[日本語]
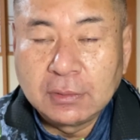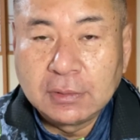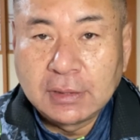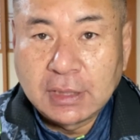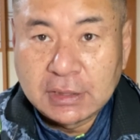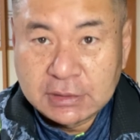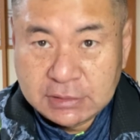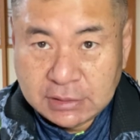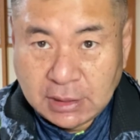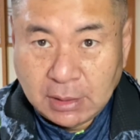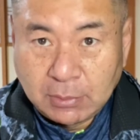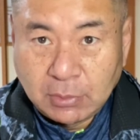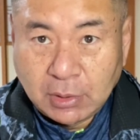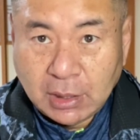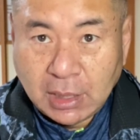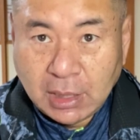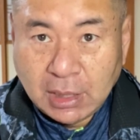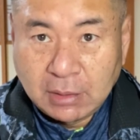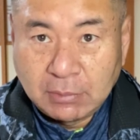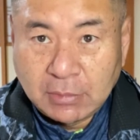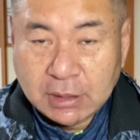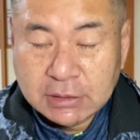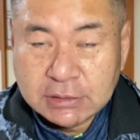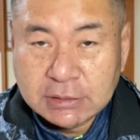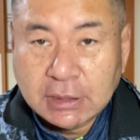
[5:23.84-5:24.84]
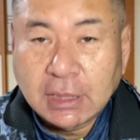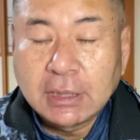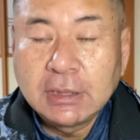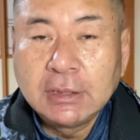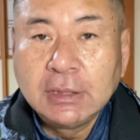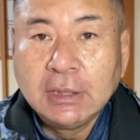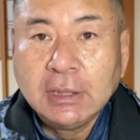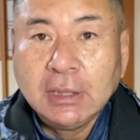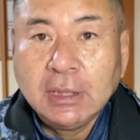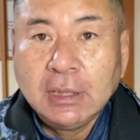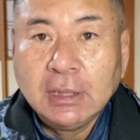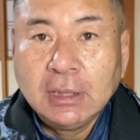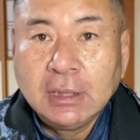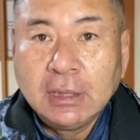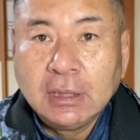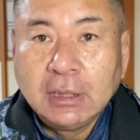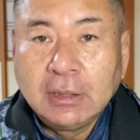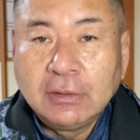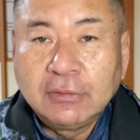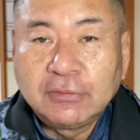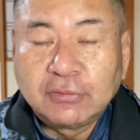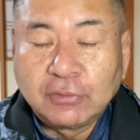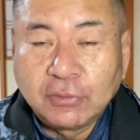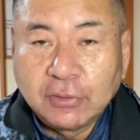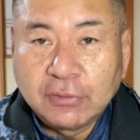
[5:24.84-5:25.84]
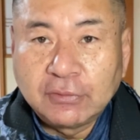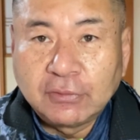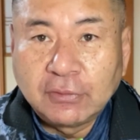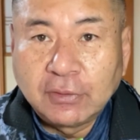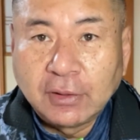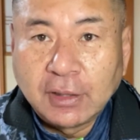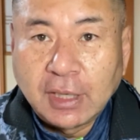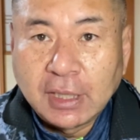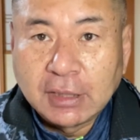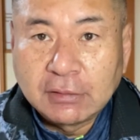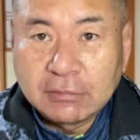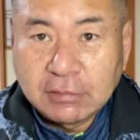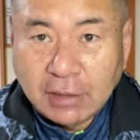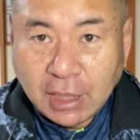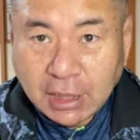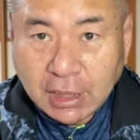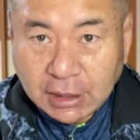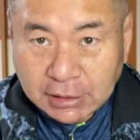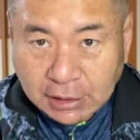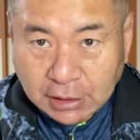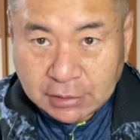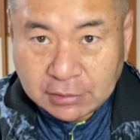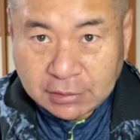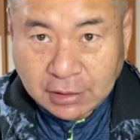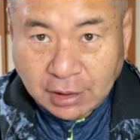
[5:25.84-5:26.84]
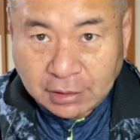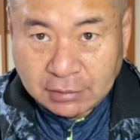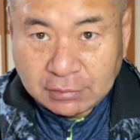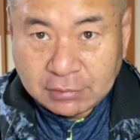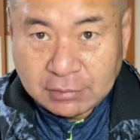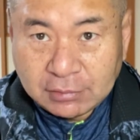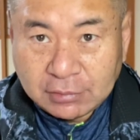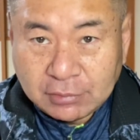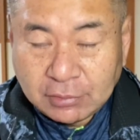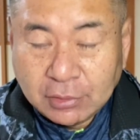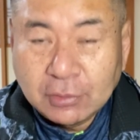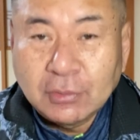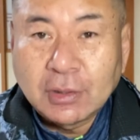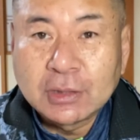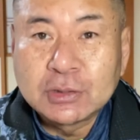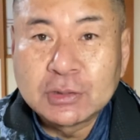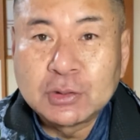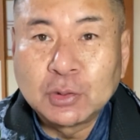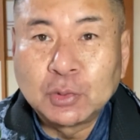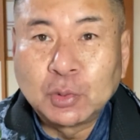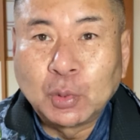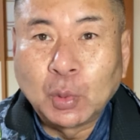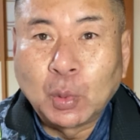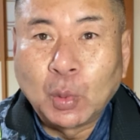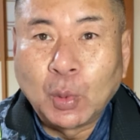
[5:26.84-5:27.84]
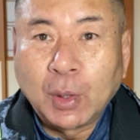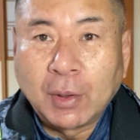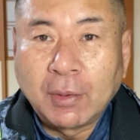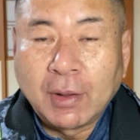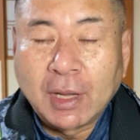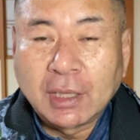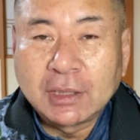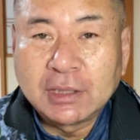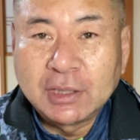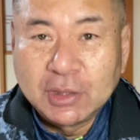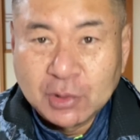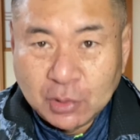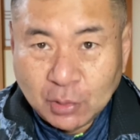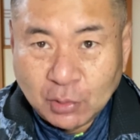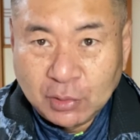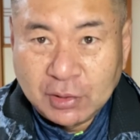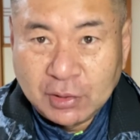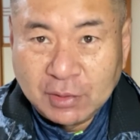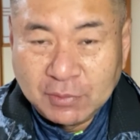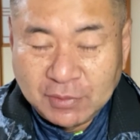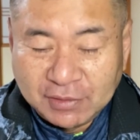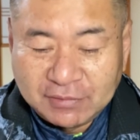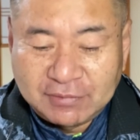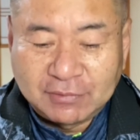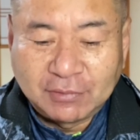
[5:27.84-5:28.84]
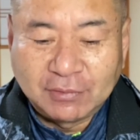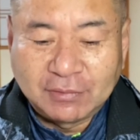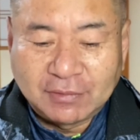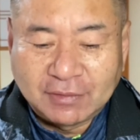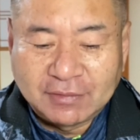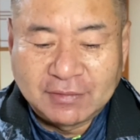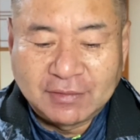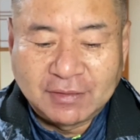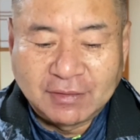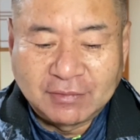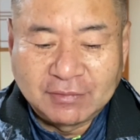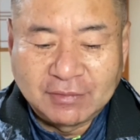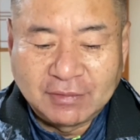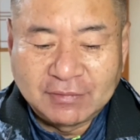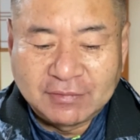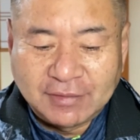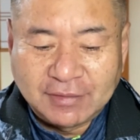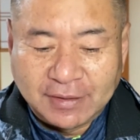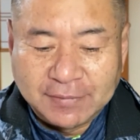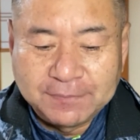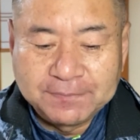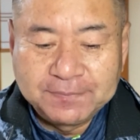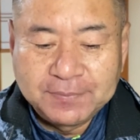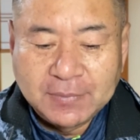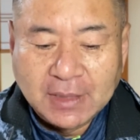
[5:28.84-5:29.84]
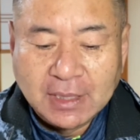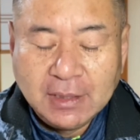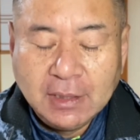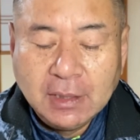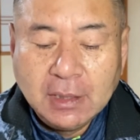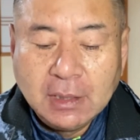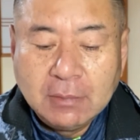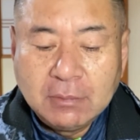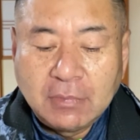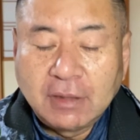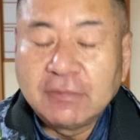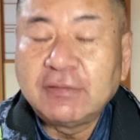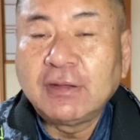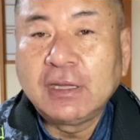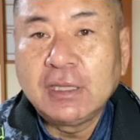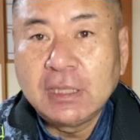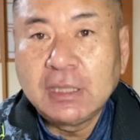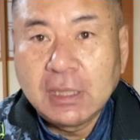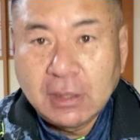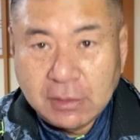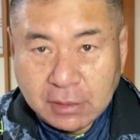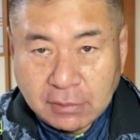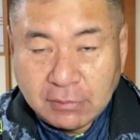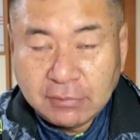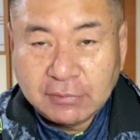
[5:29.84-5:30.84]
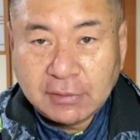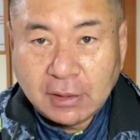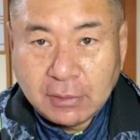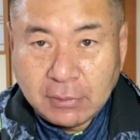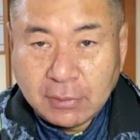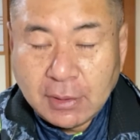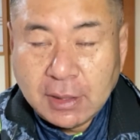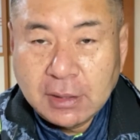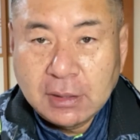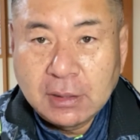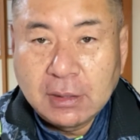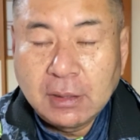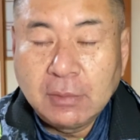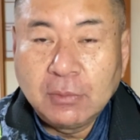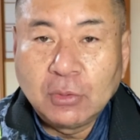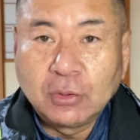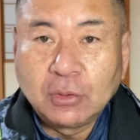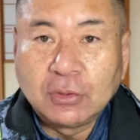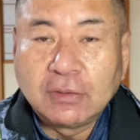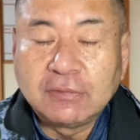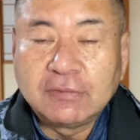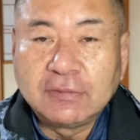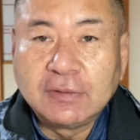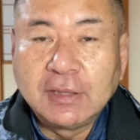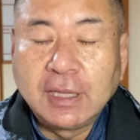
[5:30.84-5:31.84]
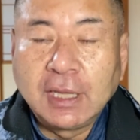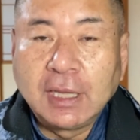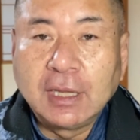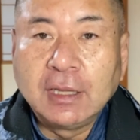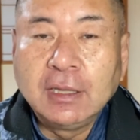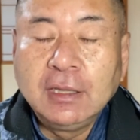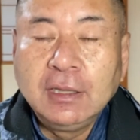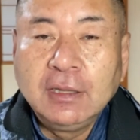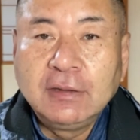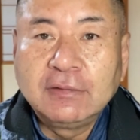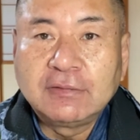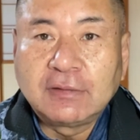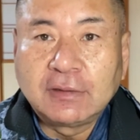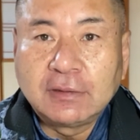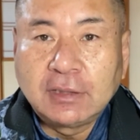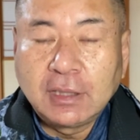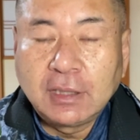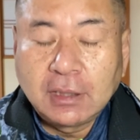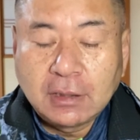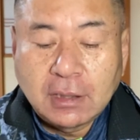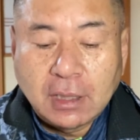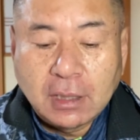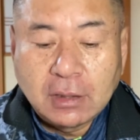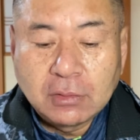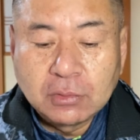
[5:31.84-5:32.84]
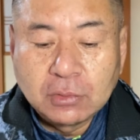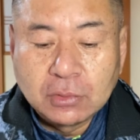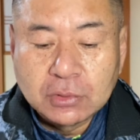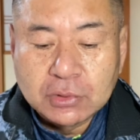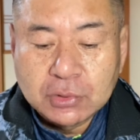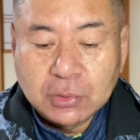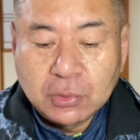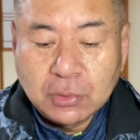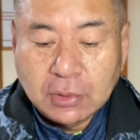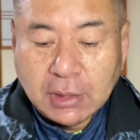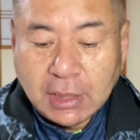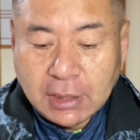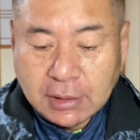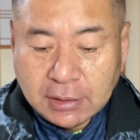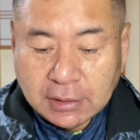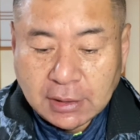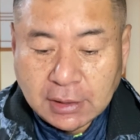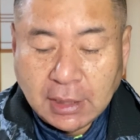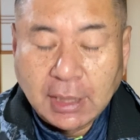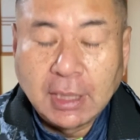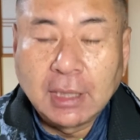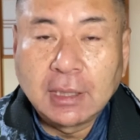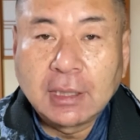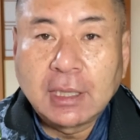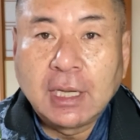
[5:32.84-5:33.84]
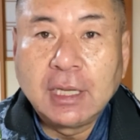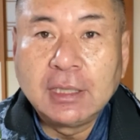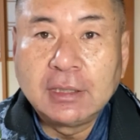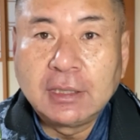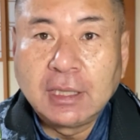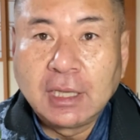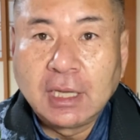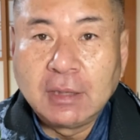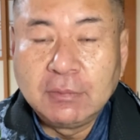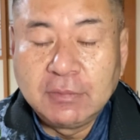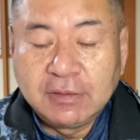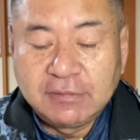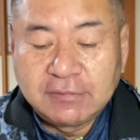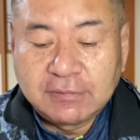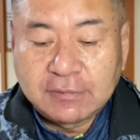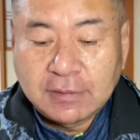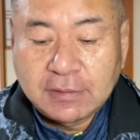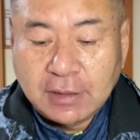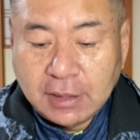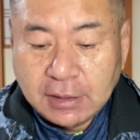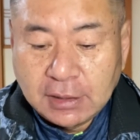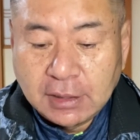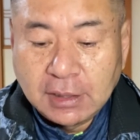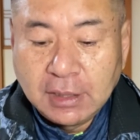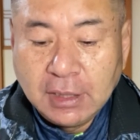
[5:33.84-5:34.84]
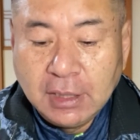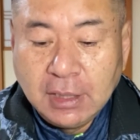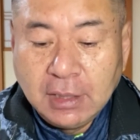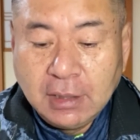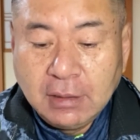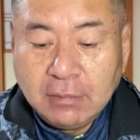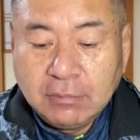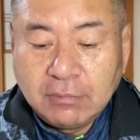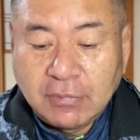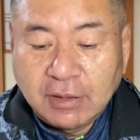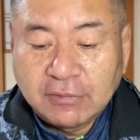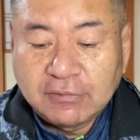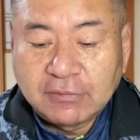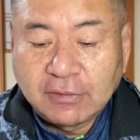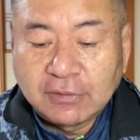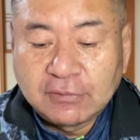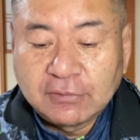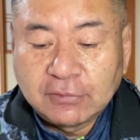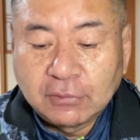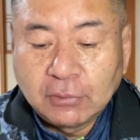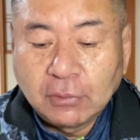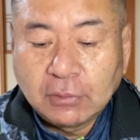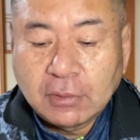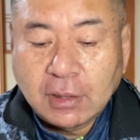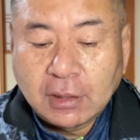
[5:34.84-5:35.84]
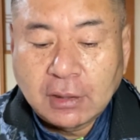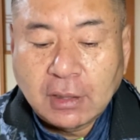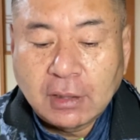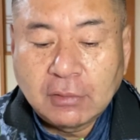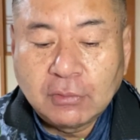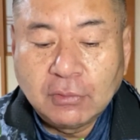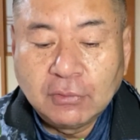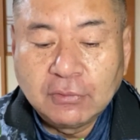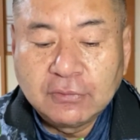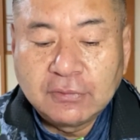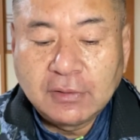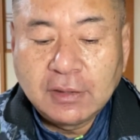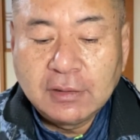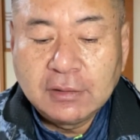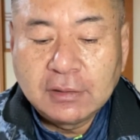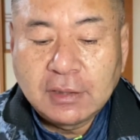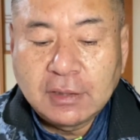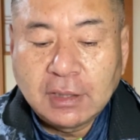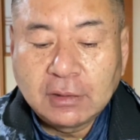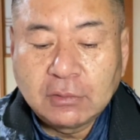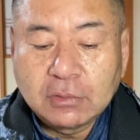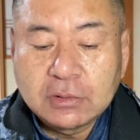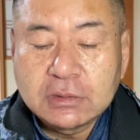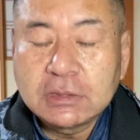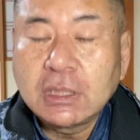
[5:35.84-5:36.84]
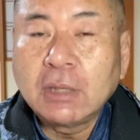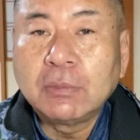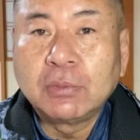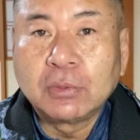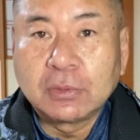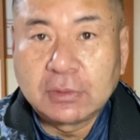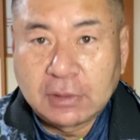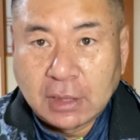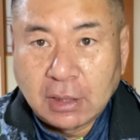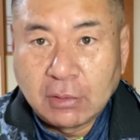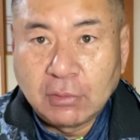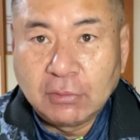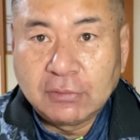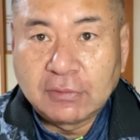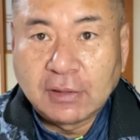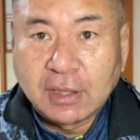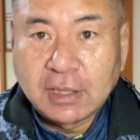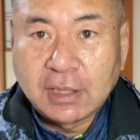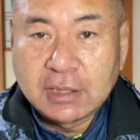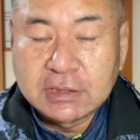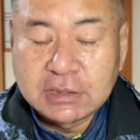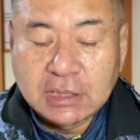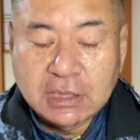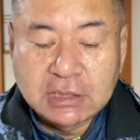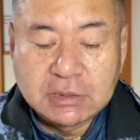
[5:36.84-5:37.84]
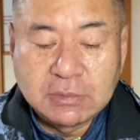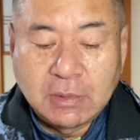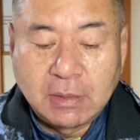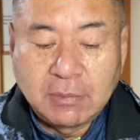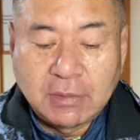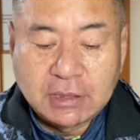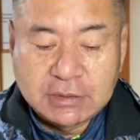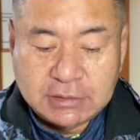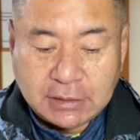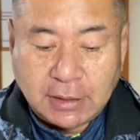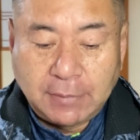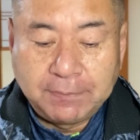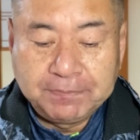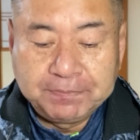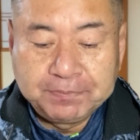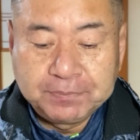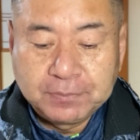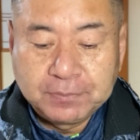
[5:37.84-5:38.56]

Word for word: 出してもらいました。それぞれがいくらかだったというのはちょっとこれは企業秘密とさせてください。まあ、幸いにもですね、査定価格の上限で買い手が見つかり、まずはその価格を前提とした物件を探し始めました。